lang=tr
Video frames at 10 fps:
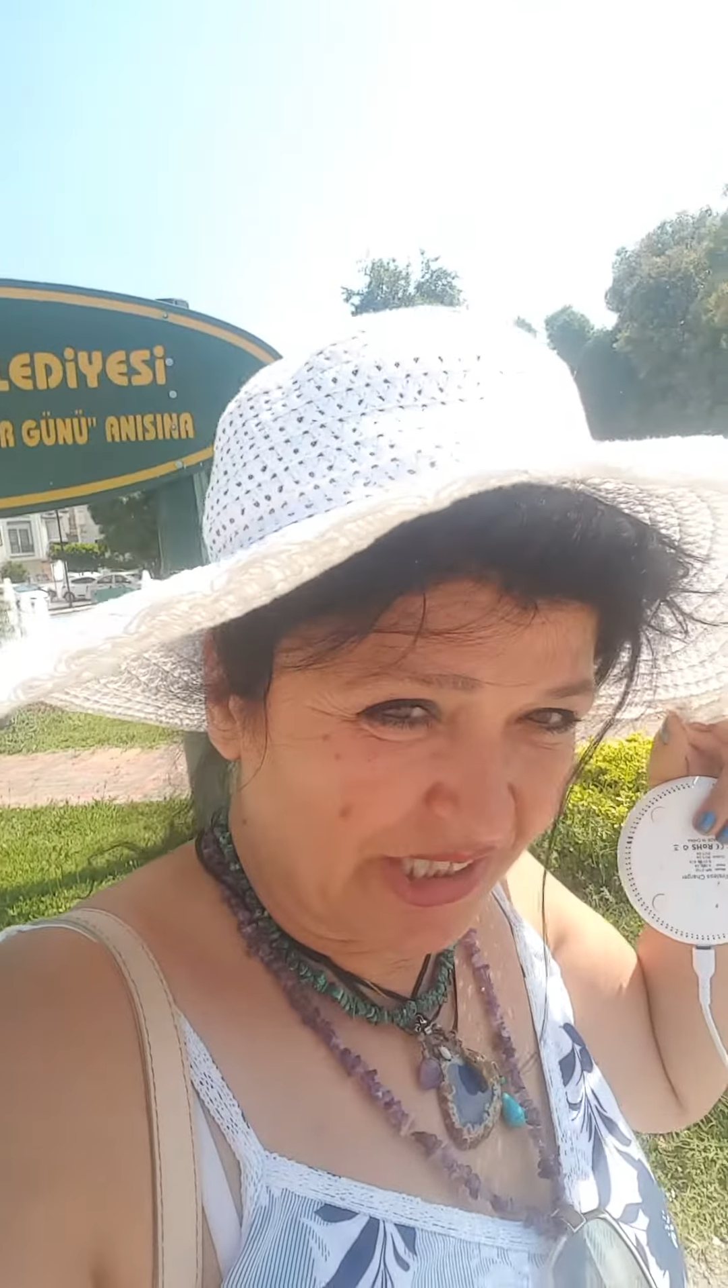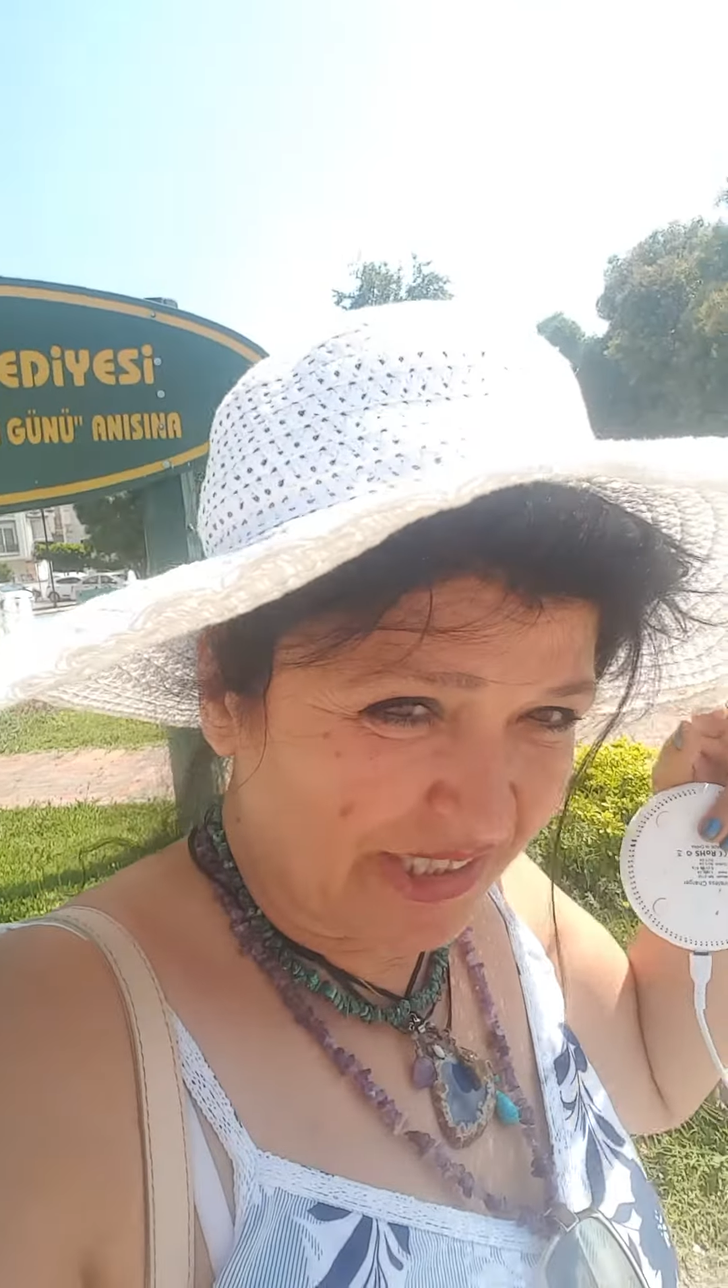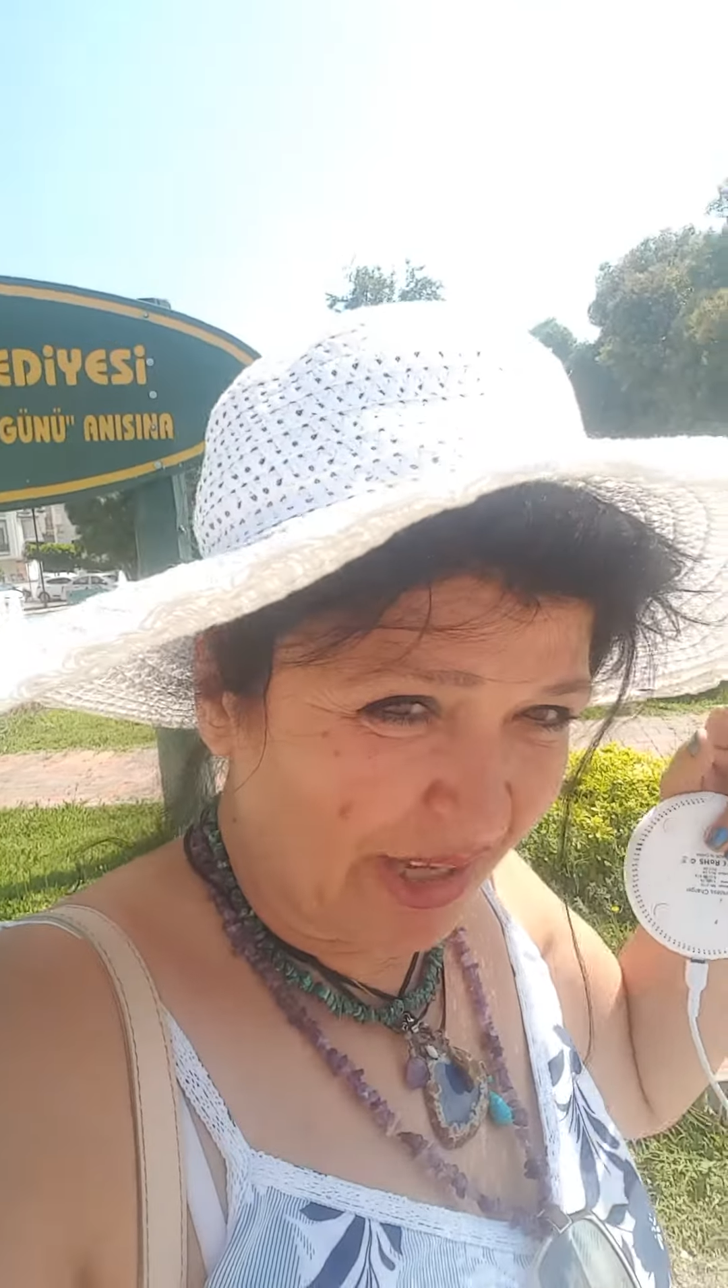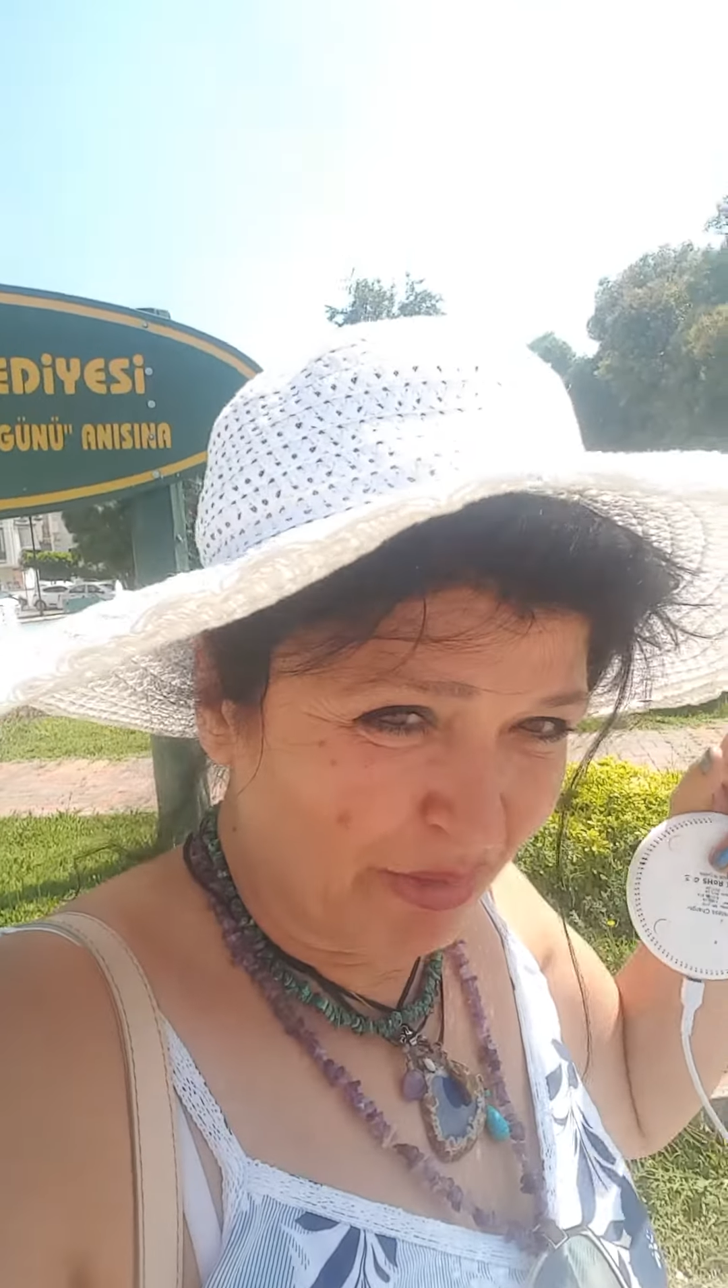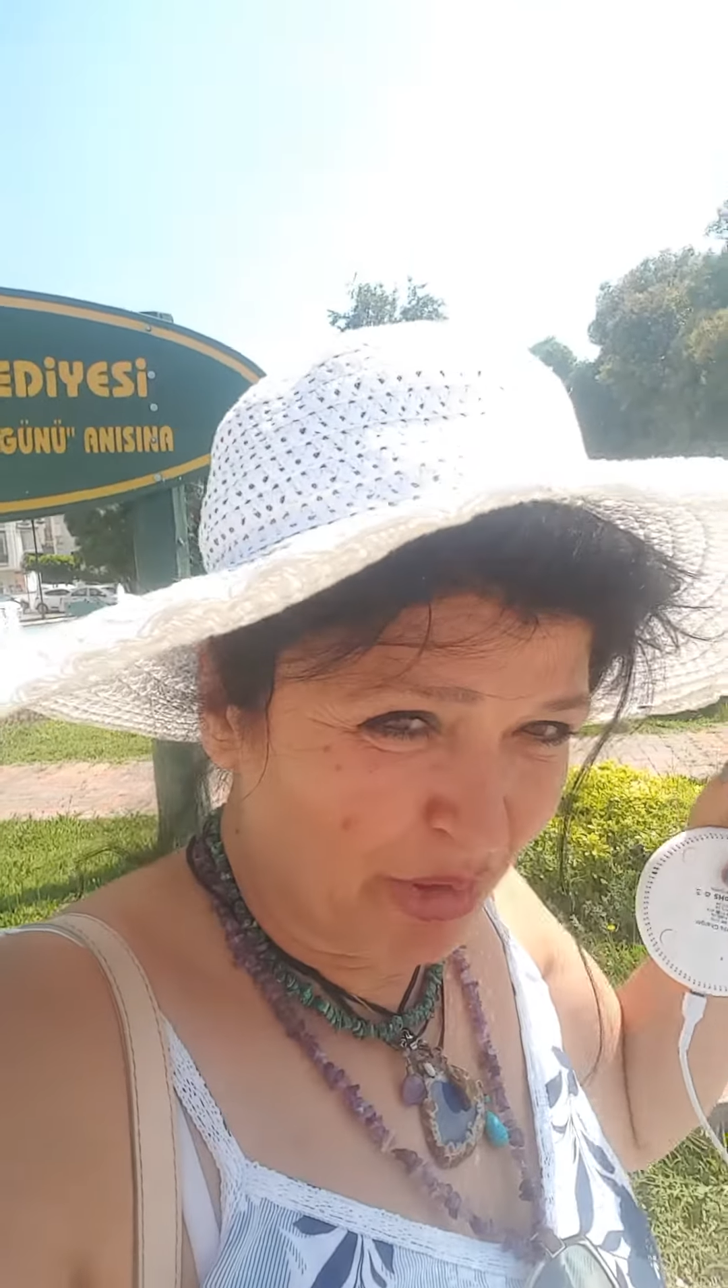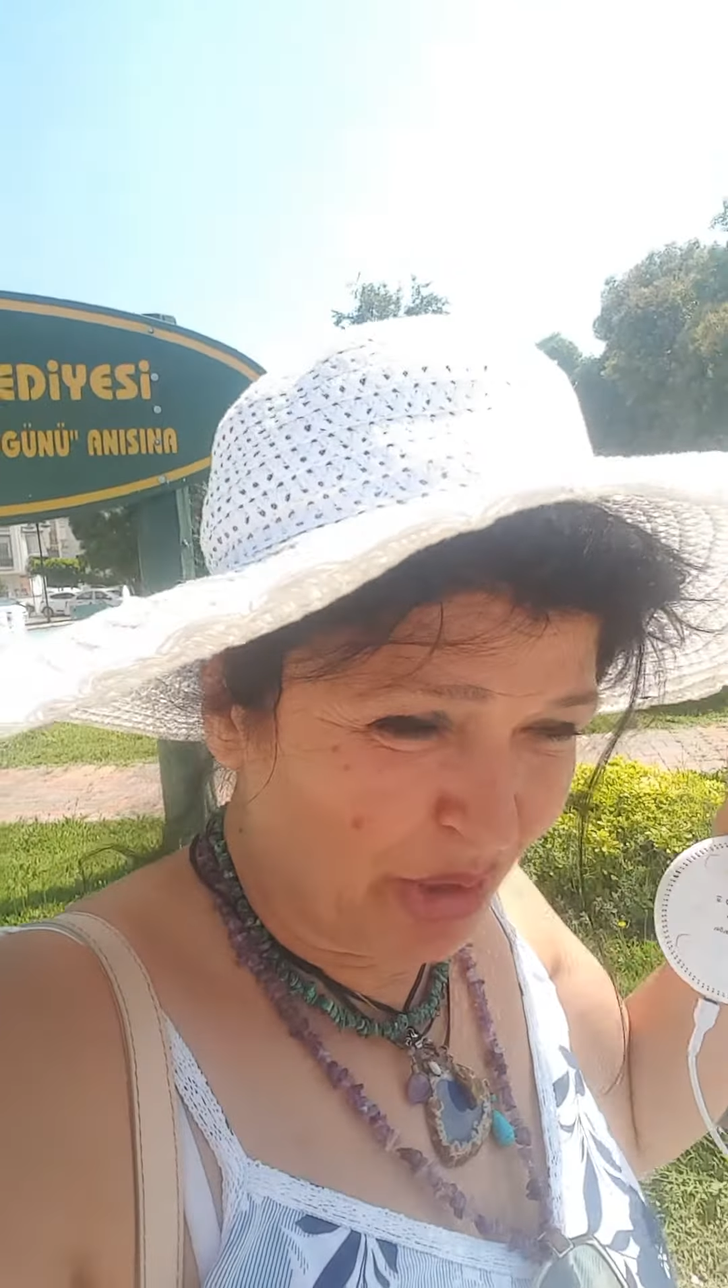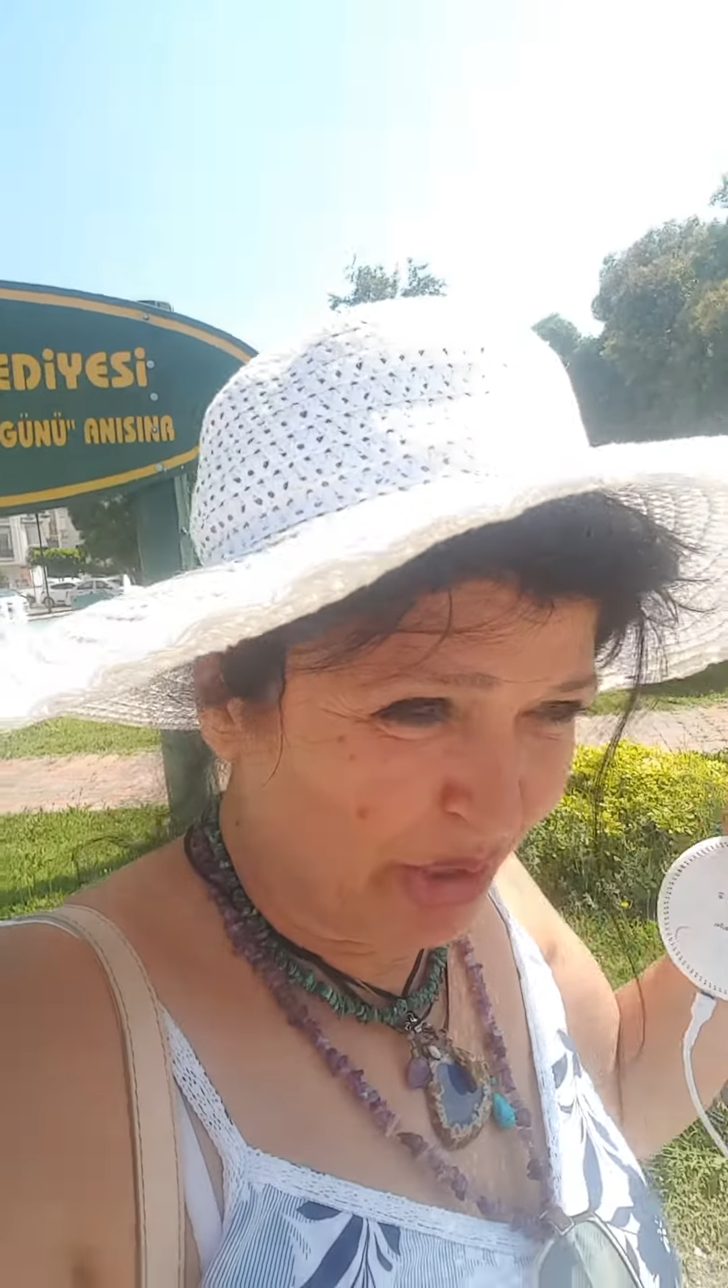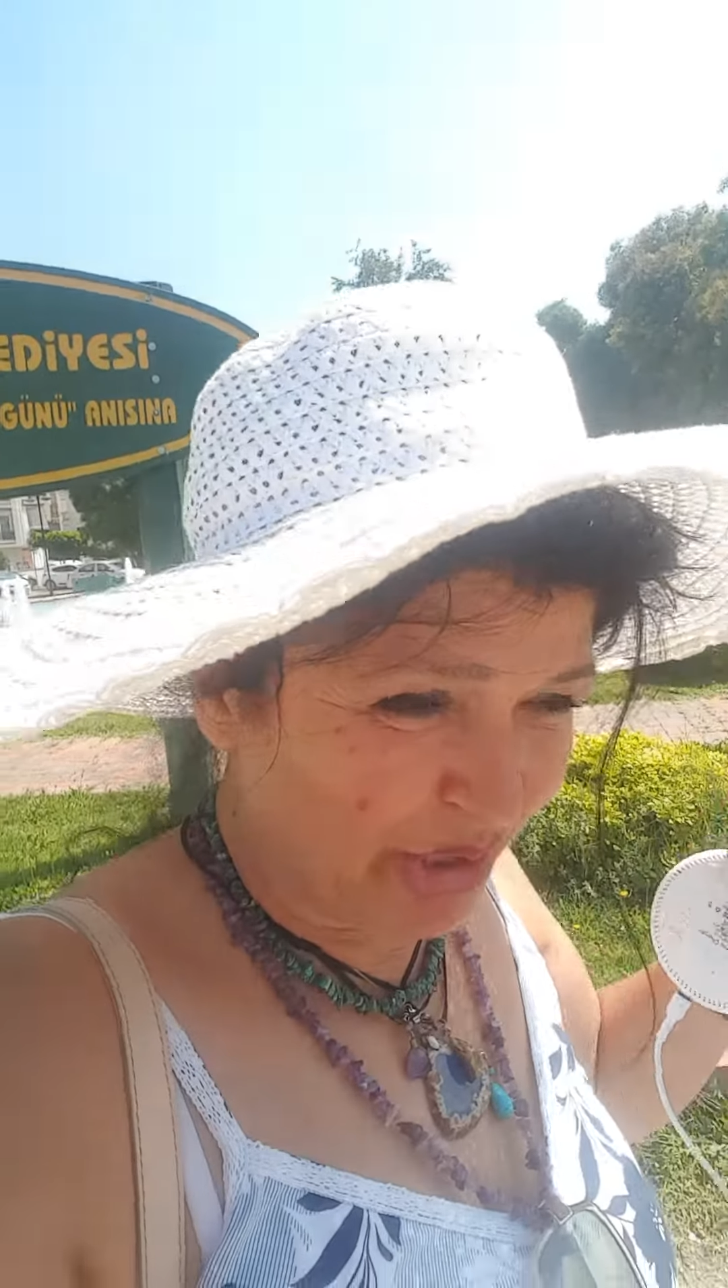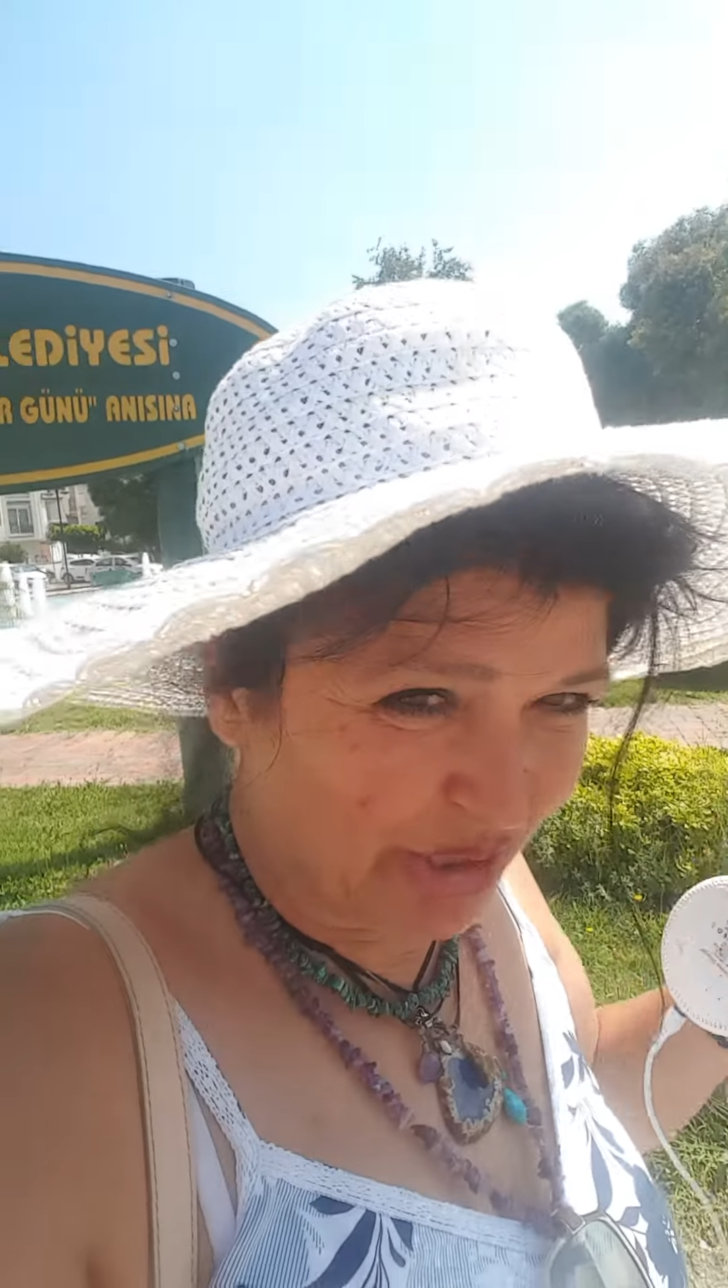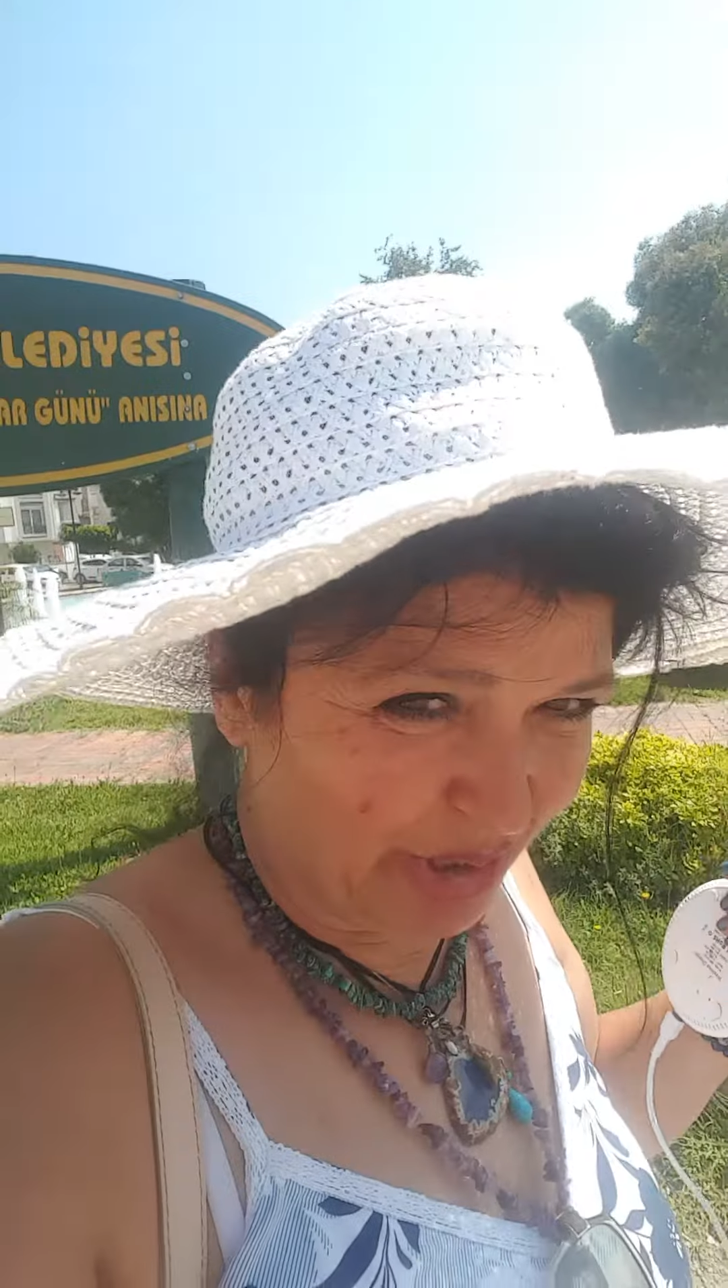İstanbul
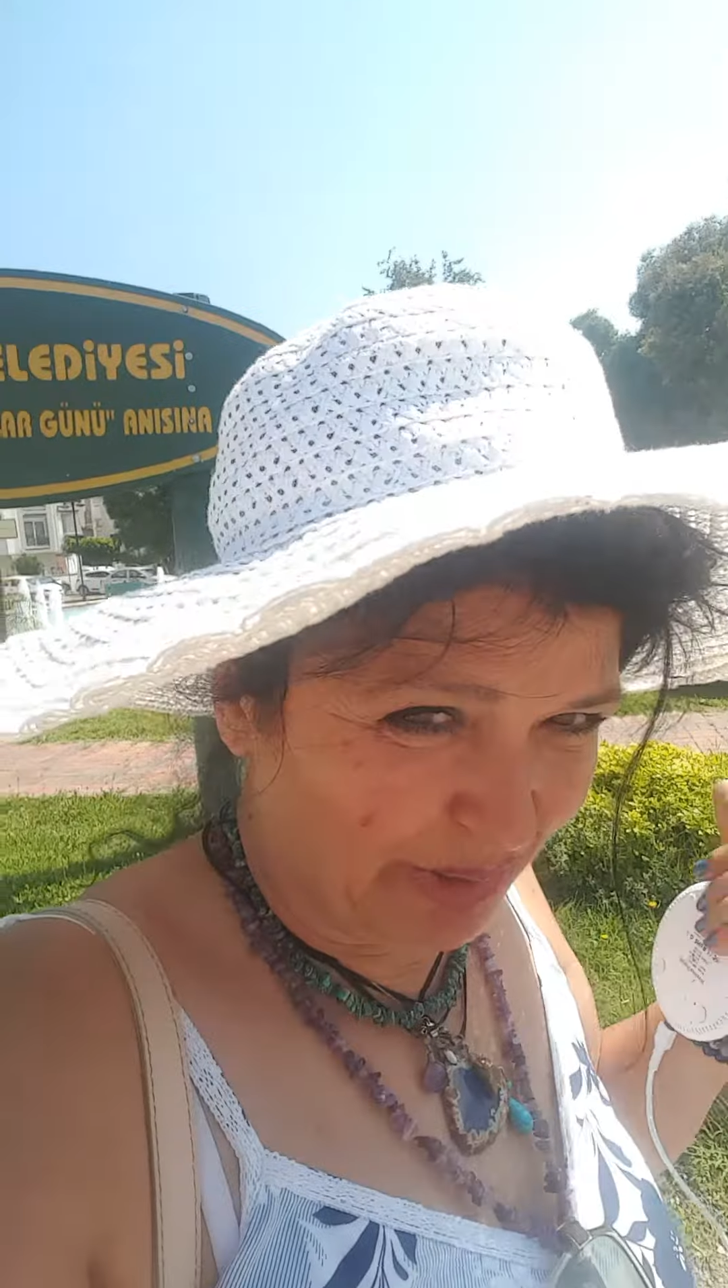yolcusu